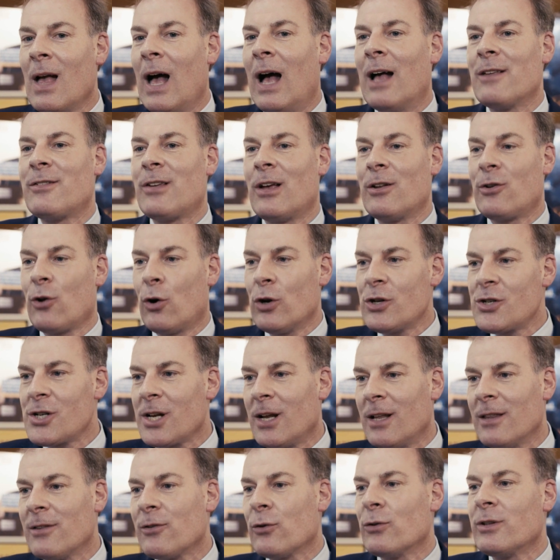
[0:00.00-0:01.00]
Also
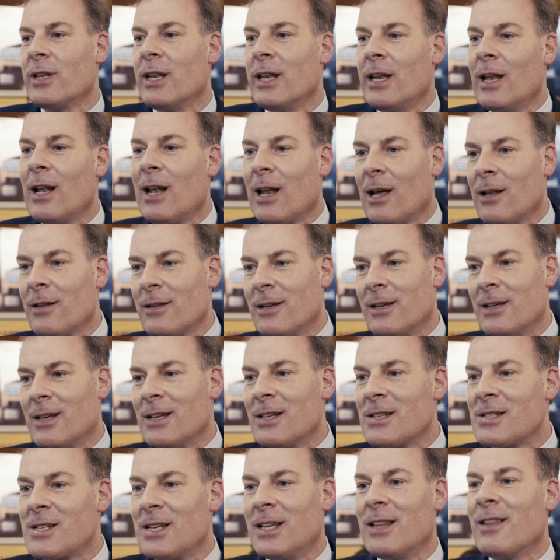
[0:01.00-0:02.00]
Deutschland und die
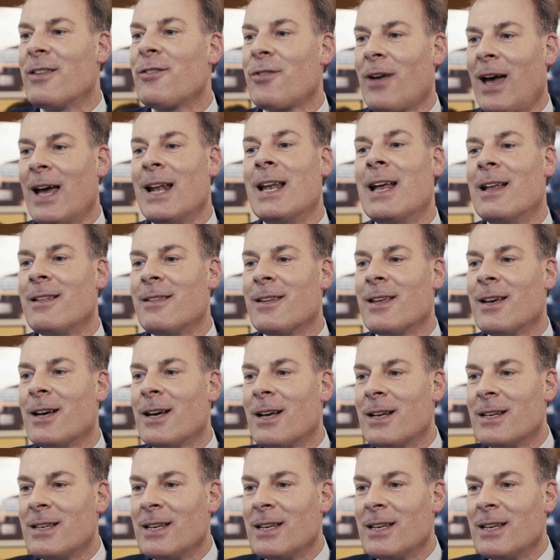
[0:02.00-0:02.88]
Niederlande sind zwei Länder,